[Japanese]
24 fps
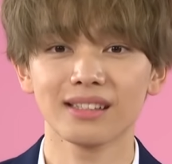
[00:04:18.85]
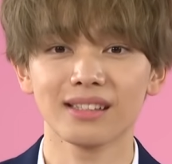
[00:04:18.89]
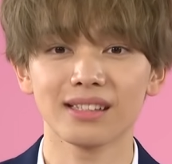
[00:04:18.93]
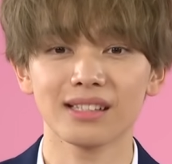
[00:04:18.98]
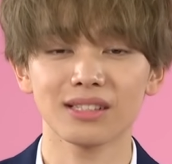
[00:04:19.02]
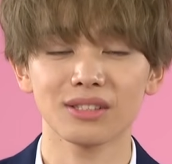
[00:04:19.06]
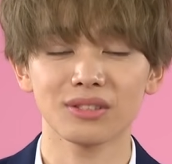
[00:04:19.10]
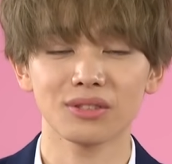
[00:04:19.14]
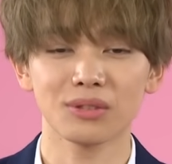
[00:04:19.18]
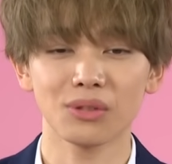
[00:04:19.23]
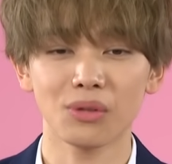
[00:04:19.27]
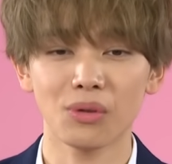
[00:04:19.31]
なん
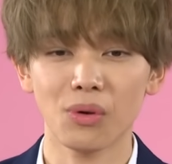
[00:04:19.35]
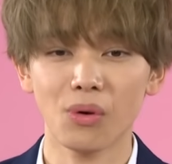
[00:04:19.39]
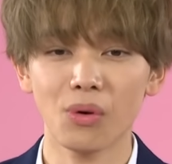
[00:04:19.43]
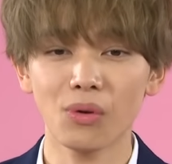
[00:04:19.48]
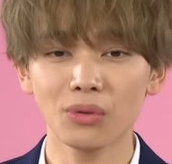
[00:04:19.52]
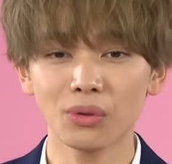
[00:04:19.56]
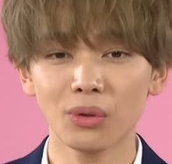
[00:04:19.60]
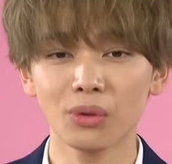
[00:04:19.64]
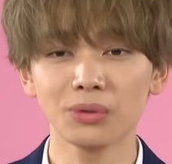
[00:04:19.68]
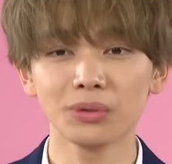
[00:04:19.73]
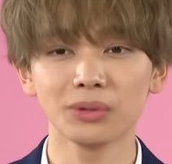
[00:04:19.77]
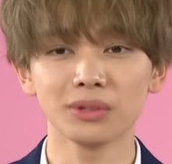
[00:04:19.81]
かその
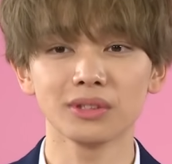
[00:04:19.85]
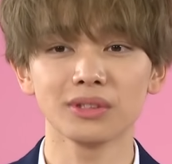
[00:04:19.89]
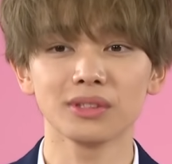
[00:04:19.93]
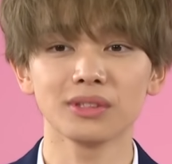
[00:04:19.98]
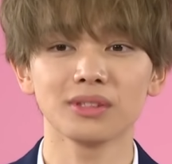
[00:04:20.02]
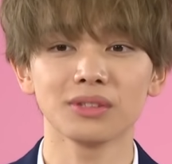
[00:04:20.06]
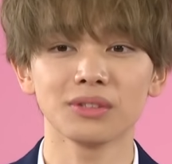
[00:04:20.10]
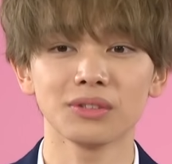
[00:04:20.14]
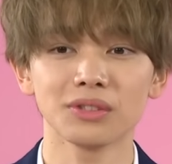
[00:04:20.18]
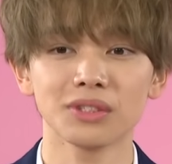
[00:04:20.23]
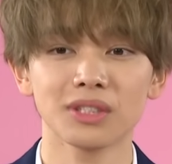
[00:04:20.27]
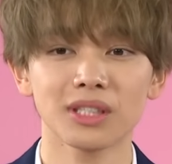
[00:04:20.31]
オンオフっ
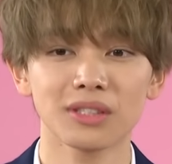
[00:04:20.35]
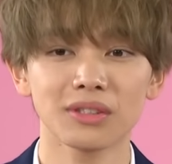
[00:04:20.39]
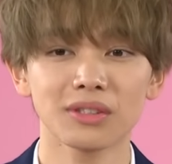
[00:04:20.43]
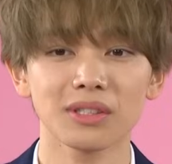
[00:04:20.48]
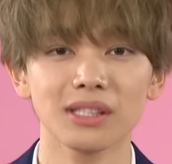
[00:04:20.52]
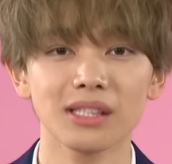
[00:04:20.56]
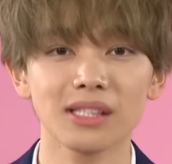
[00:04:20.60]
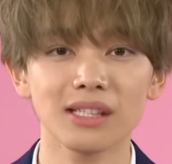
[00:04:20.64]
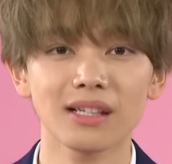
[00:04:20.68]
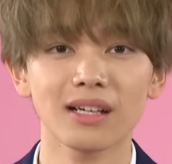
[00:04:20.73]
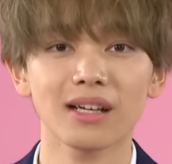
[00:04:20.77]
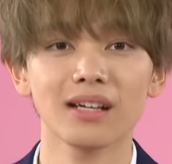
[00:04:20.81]
ていうのをちゃんと
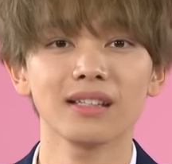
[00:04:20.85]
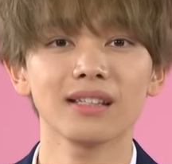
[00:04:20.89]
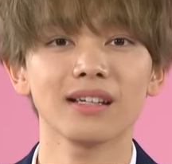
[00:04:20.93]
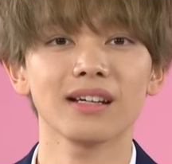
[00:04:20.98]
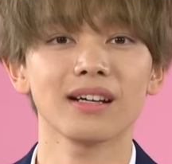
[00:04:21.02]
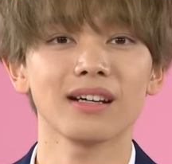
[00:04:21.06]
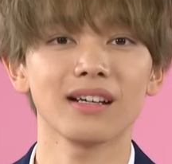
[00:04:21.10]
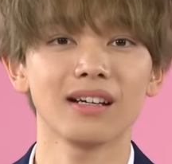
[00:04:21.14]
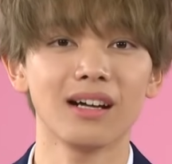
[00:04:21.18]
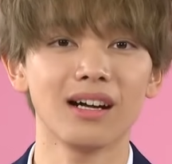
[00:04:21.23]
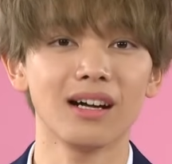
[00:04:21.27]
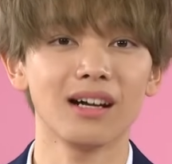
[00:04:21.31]
切り替えな
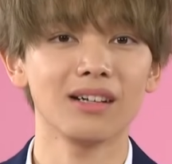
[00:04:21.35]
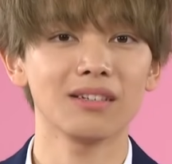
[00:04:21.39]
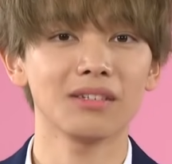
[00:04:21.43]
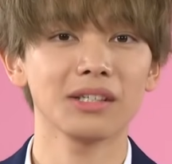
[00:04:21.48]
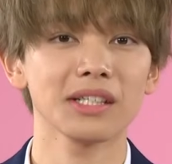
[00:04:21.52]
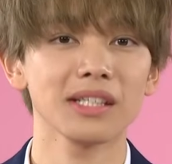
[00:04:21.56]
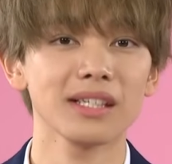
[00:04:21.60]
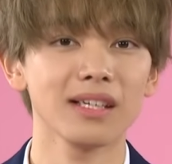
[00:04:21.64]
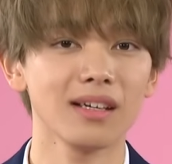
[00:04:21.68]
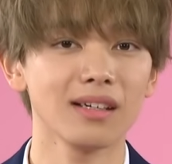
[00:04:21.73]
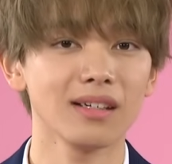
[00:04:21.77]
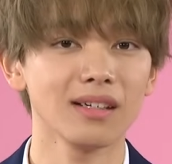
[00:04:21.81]
がら
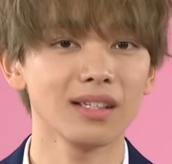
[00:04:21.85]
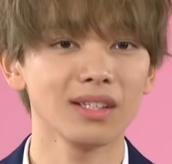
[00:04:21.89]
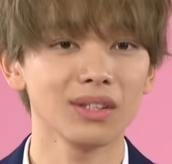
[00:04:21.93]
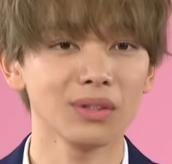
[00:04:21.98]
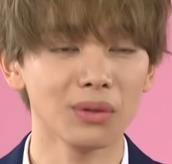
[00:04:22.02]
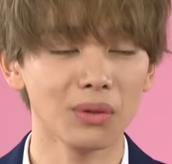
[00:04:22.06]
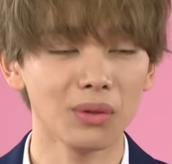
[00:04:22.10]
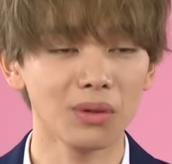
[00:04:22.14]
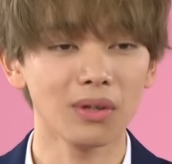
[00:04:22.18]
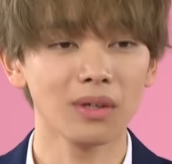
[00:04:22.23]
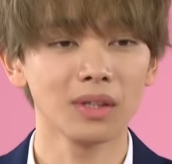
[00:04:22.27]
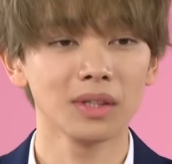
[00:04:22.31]
和気あいあい
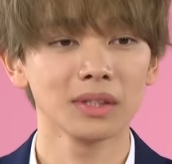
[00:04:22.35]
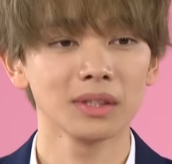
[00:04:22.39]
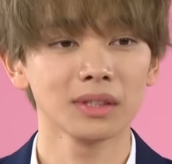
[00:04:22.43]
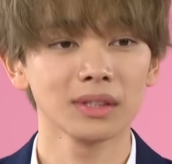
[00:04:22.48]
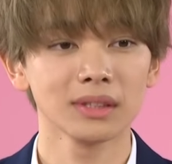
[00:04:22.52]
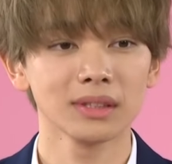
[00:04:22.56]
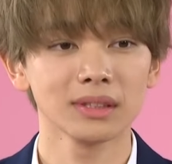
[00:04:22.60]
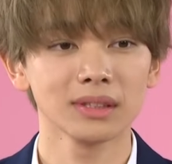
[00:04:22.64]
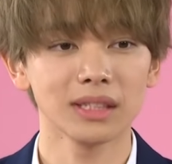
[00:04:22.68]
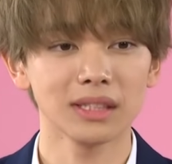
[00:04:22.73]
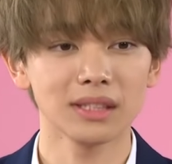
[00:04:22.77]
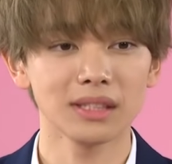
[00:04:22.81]
と
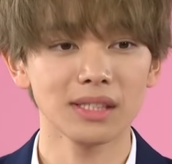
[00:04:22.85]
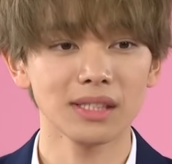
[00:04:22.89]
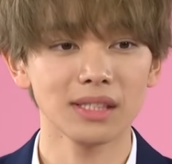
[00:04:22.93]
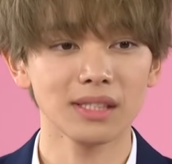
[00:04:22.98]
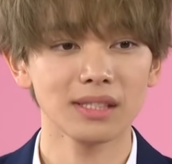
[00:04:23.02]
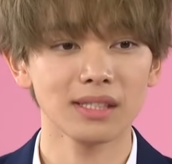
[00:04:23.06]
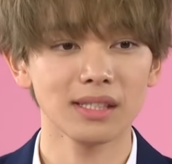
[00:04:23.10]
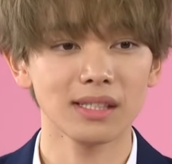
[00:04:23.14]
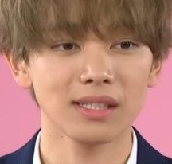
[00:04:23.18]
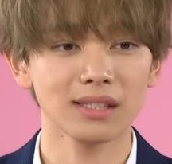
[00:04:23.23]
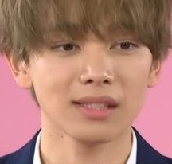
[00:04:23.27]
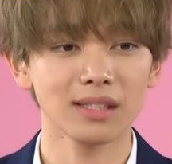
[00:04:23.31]
撮影
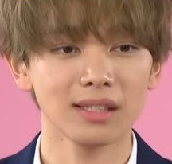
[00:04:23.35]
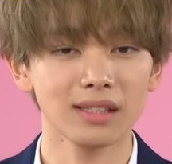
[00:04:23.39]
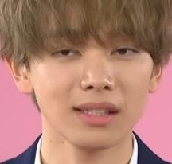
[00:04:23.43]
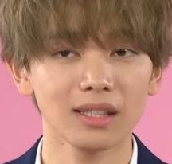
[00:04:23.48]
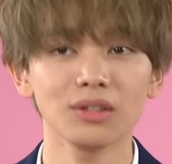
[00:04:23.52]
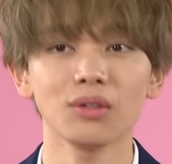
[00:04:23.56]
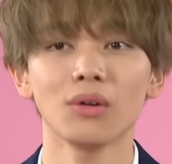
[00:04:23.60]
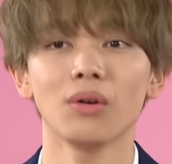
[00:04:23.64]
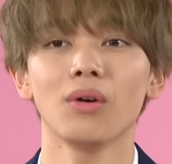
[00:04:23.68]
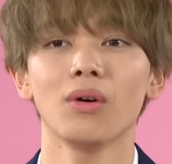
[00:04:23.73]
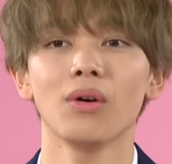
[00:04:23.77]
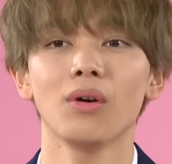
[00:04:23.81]
していきたい
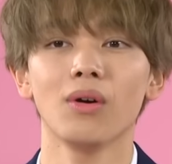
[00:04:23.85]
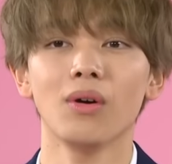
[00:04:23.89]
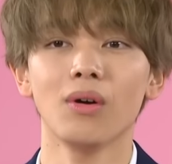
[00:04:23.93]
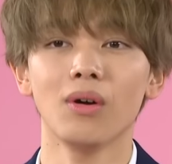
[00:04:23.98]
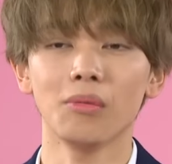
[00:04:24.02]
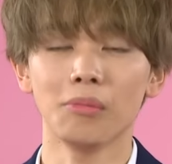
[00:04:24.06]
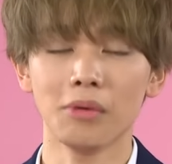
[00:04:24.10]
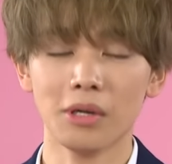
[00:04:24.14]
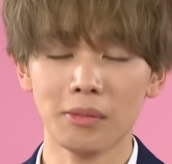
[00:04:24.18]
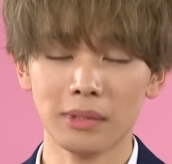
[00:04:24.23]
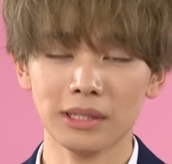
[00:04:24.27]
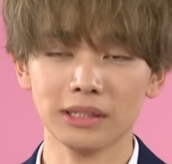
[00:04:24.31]
なと
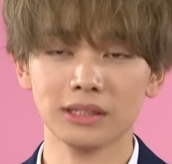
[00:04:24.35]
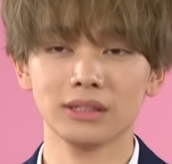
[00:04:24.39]
思いま